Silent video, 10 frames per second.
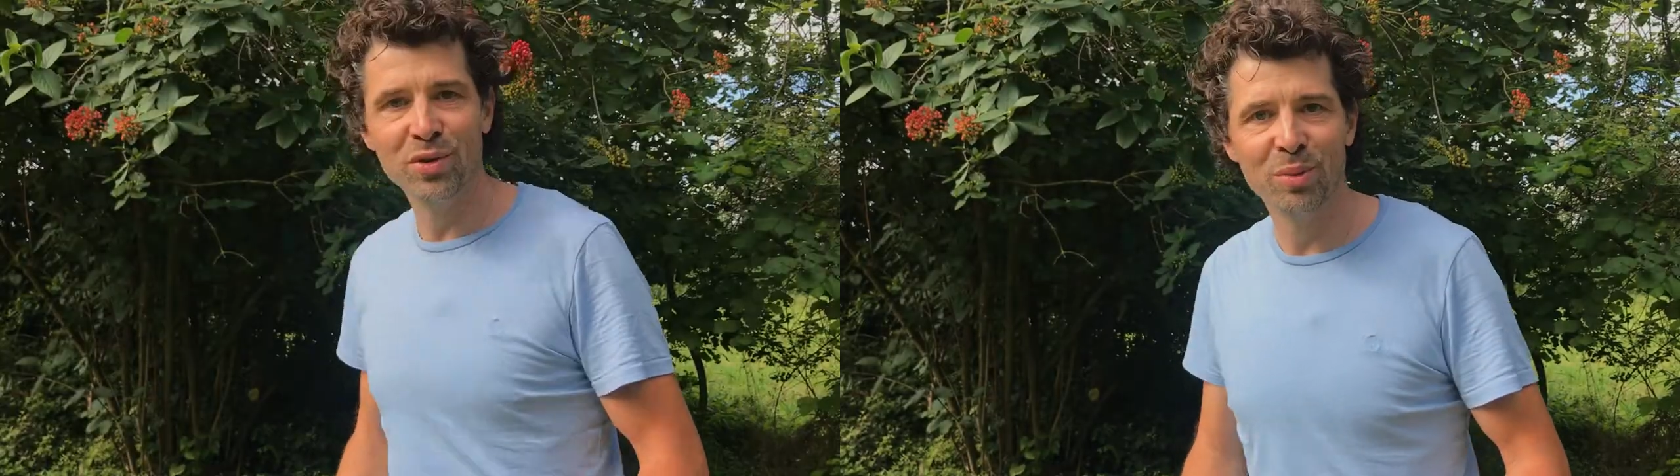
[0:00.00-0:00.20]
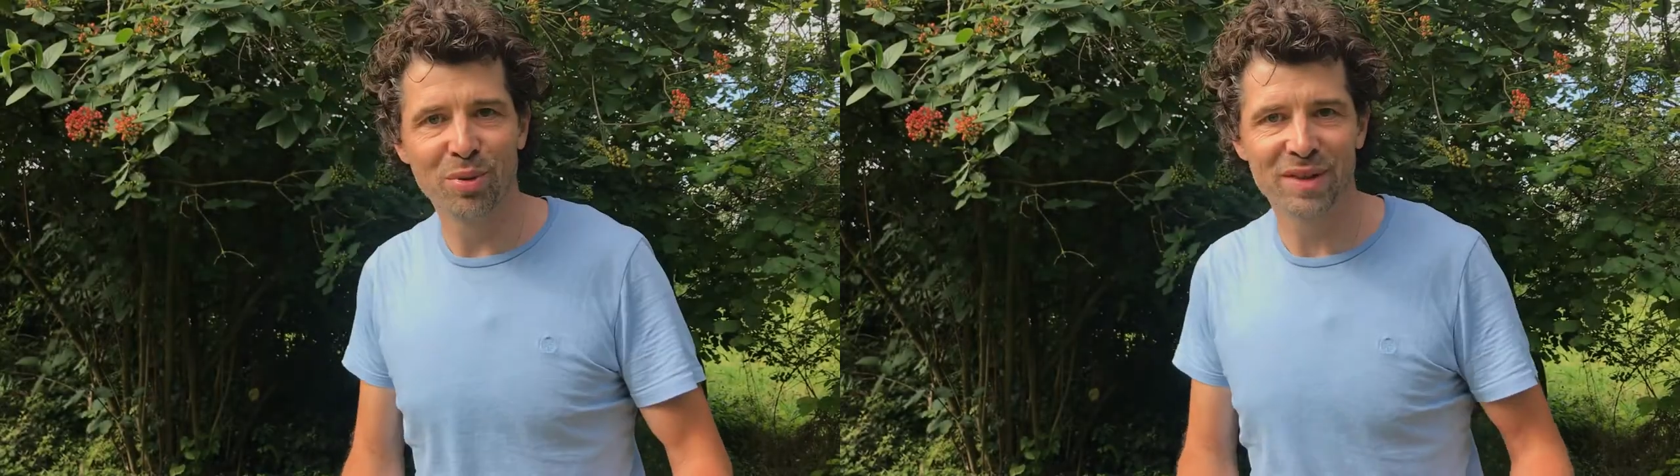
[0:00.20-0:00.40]

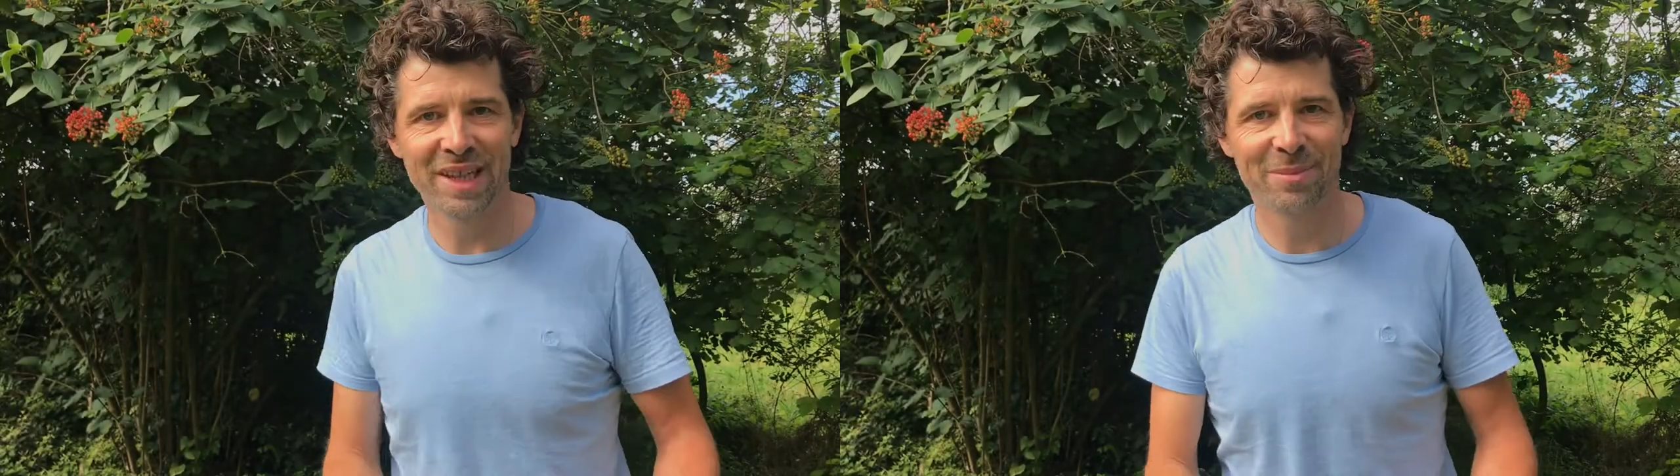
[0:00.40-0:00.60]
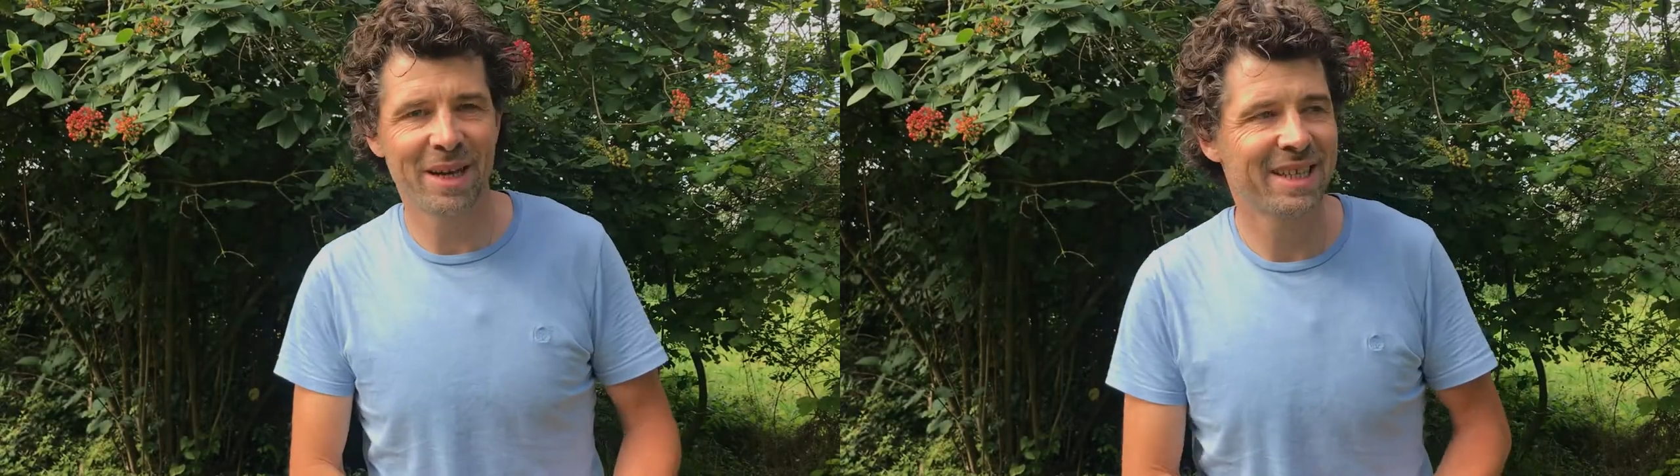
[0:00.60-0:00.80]
nous, pour
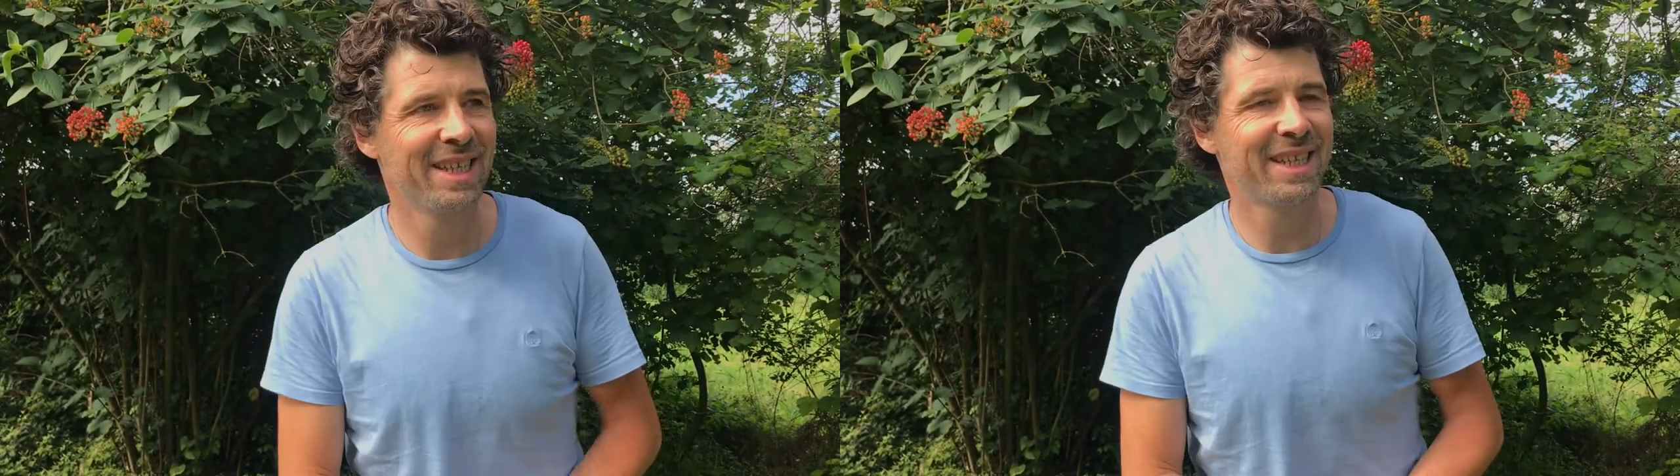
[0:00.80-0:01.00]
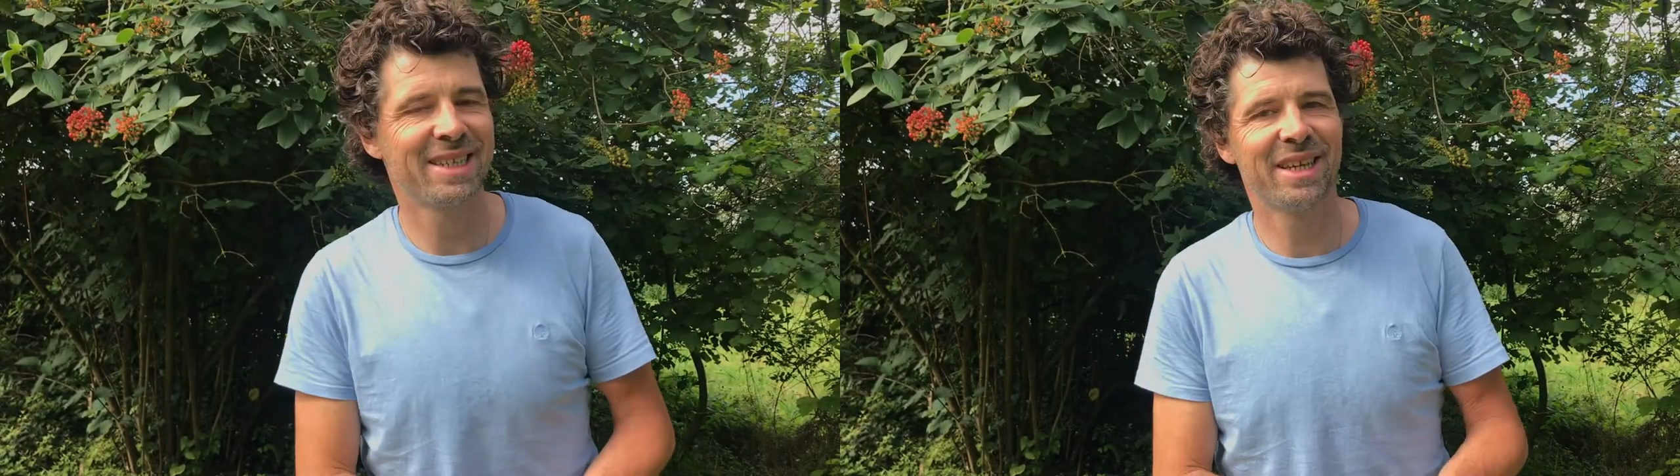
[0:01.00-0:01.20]
cette
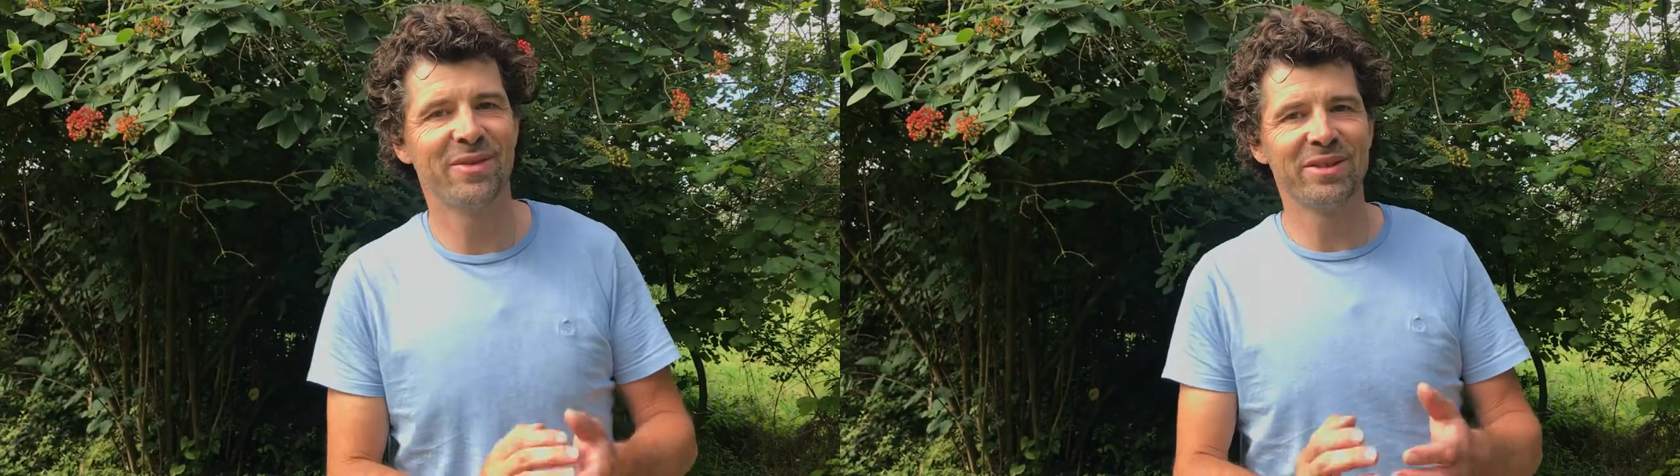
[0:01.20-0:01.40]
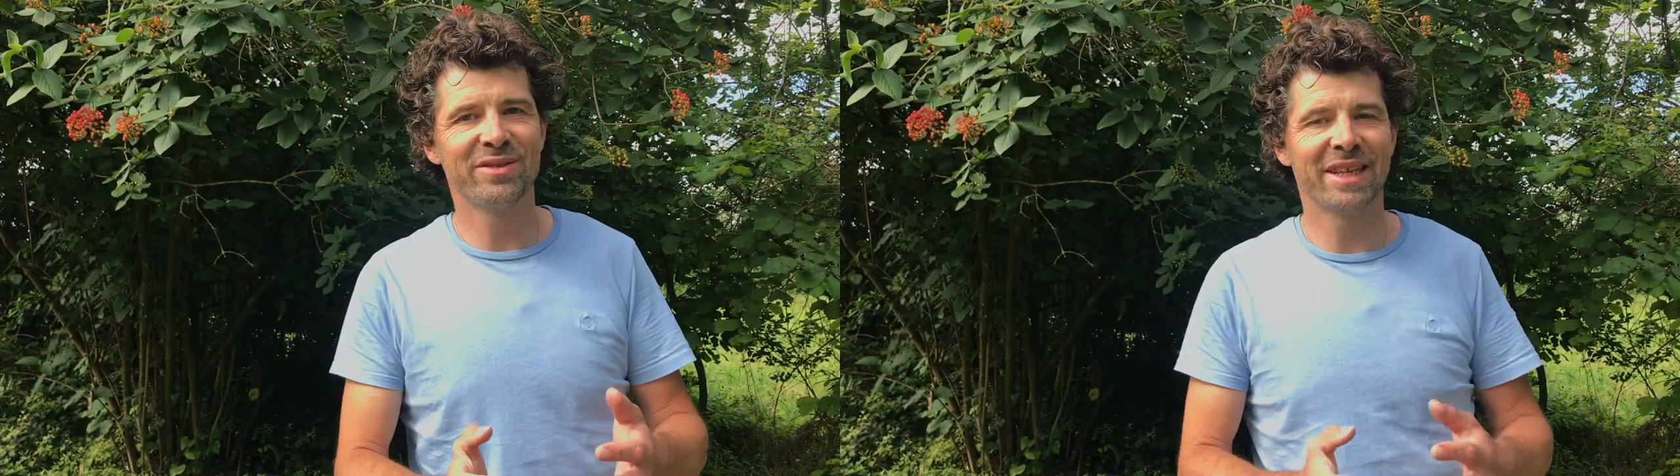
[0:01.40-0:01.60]
partie, qu'est-ce qui
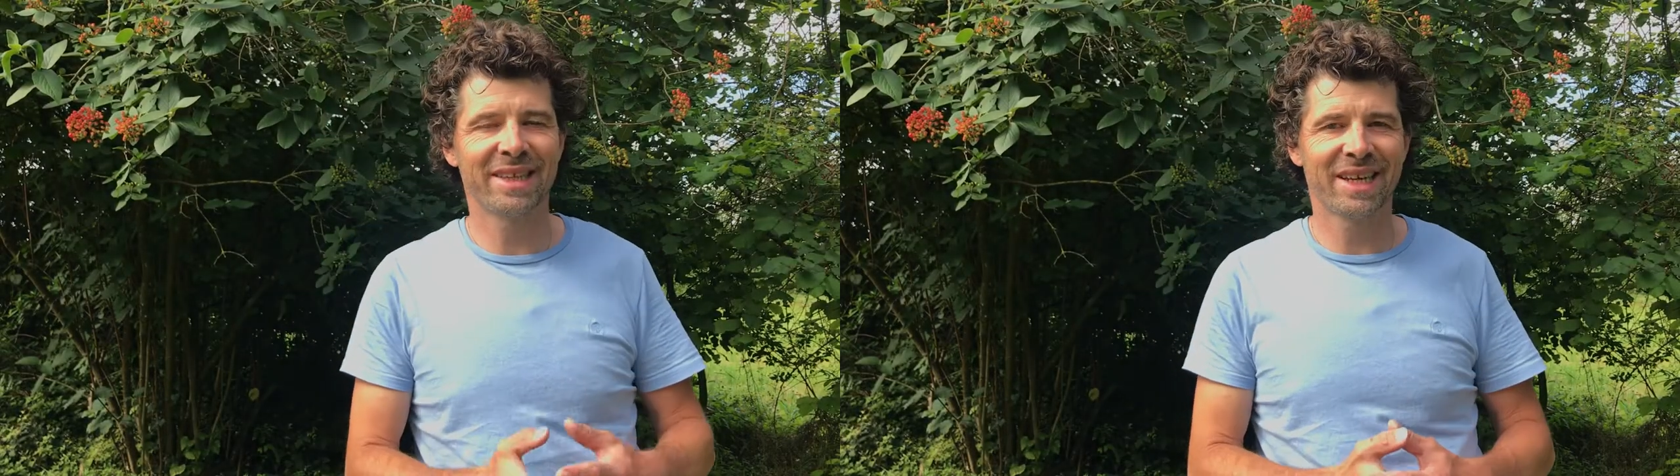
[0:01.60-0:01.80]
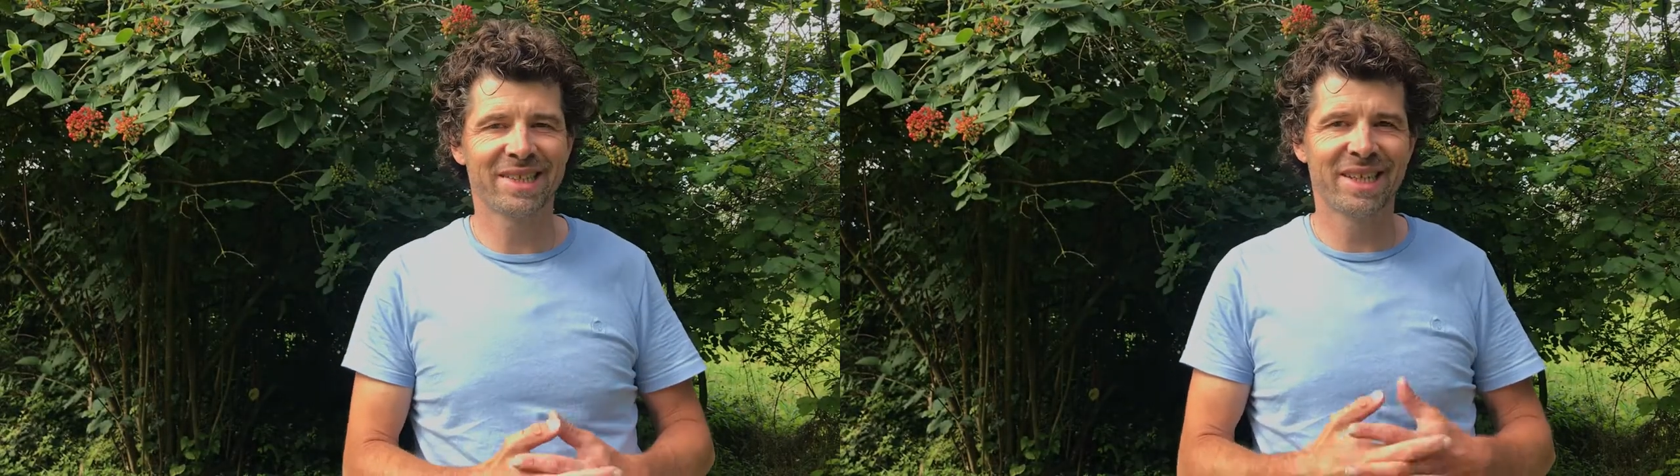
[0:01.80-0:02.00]
va nous
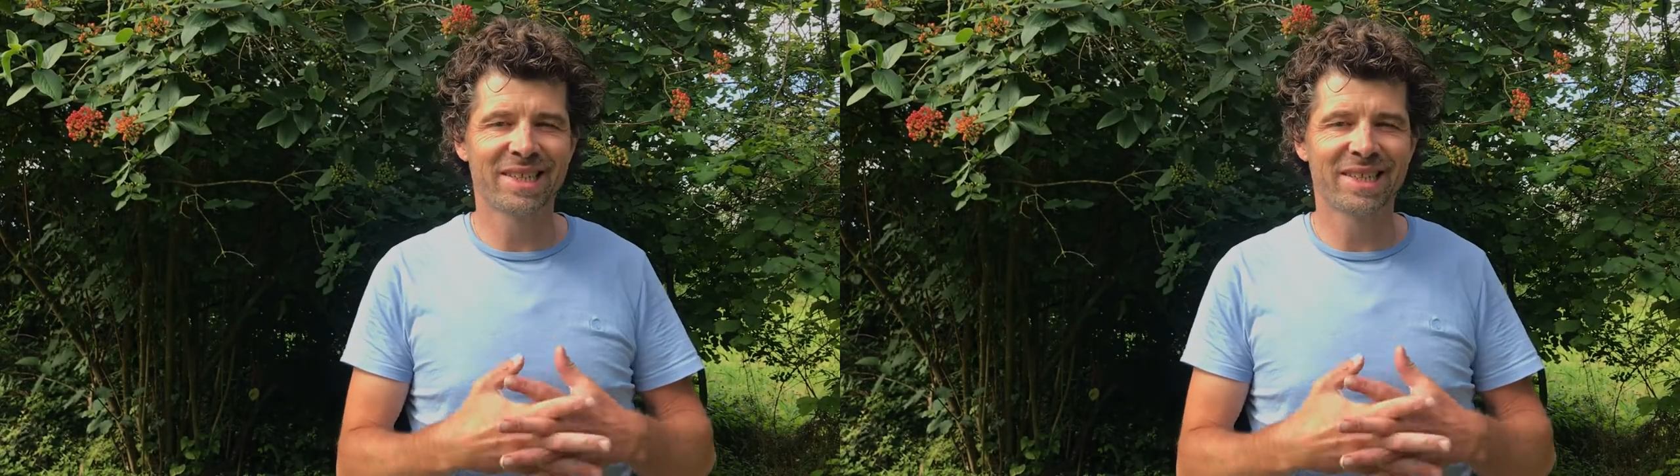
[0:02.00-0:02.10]
intéresser